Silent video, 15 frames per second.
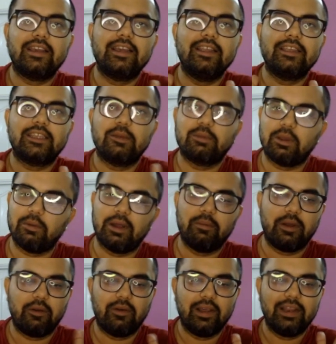के लिए सब सामान
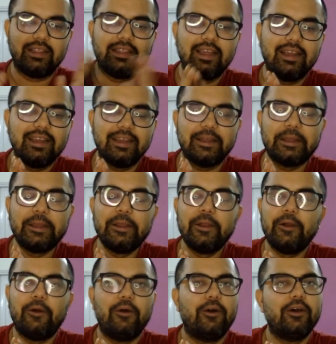मंगवा लेता है
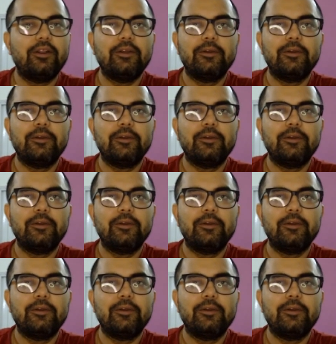और